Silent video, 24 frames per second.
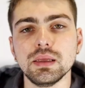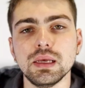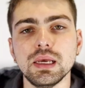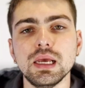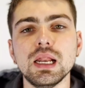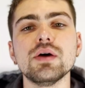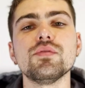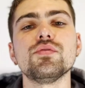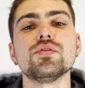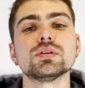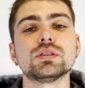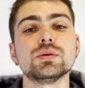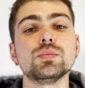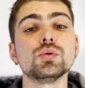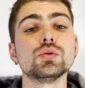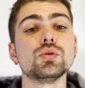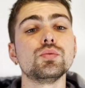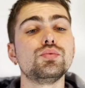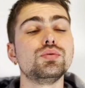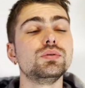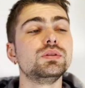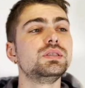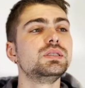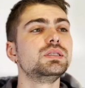et là, forcément,
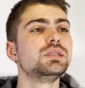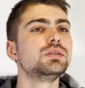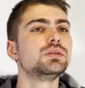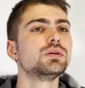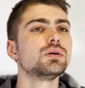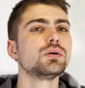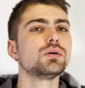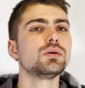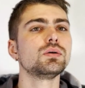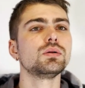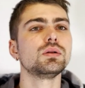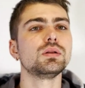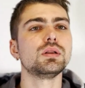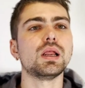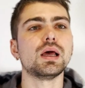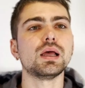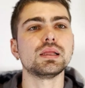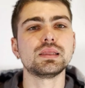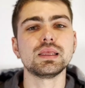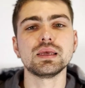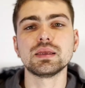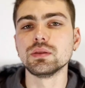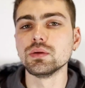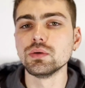depuis 10 ans, la
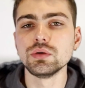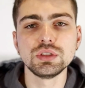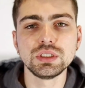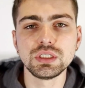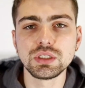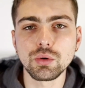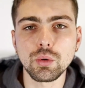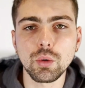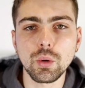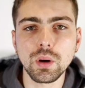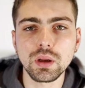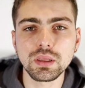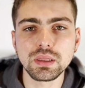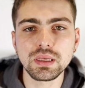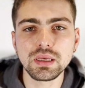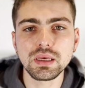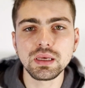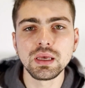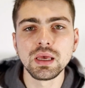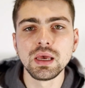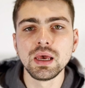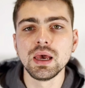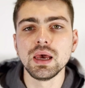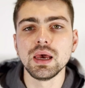technologie 3D,
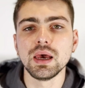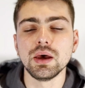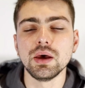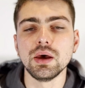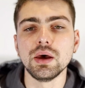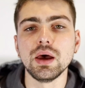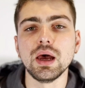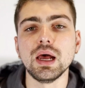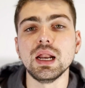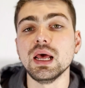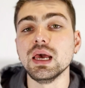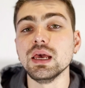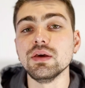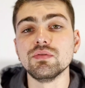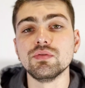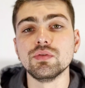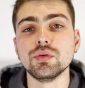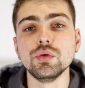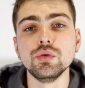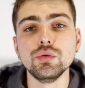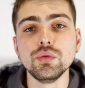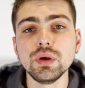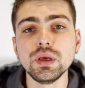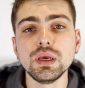euh, elle a
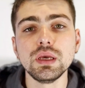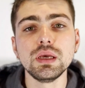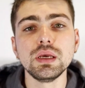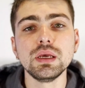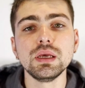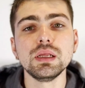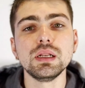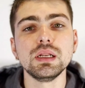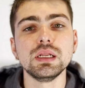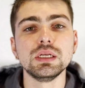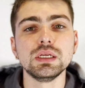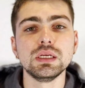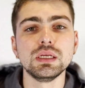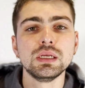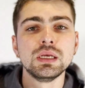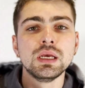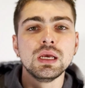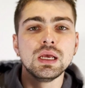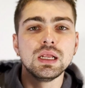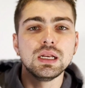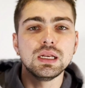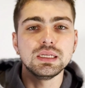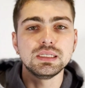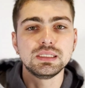évolué, les,
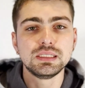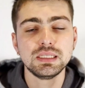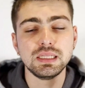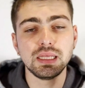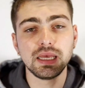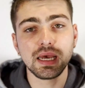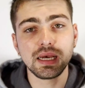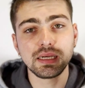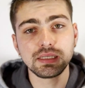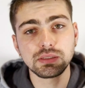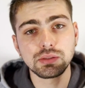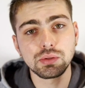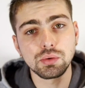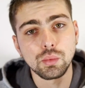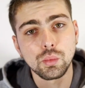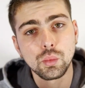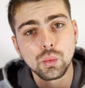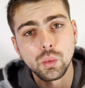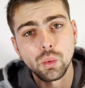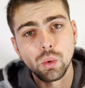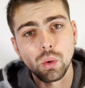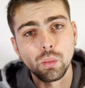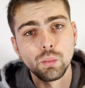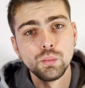cinéastes
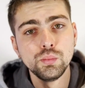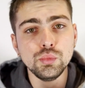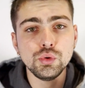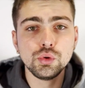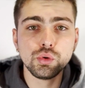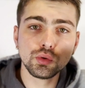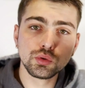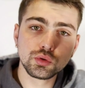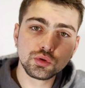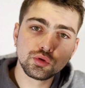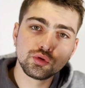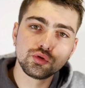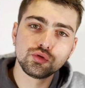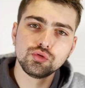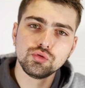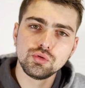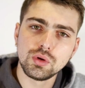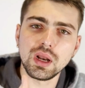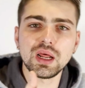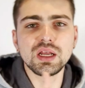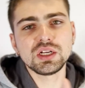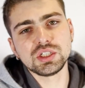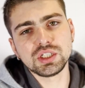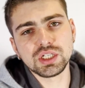ont mieux su
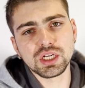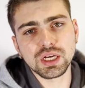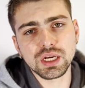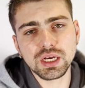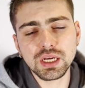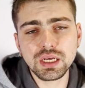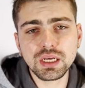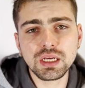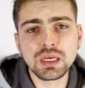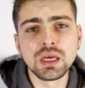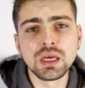la gérer.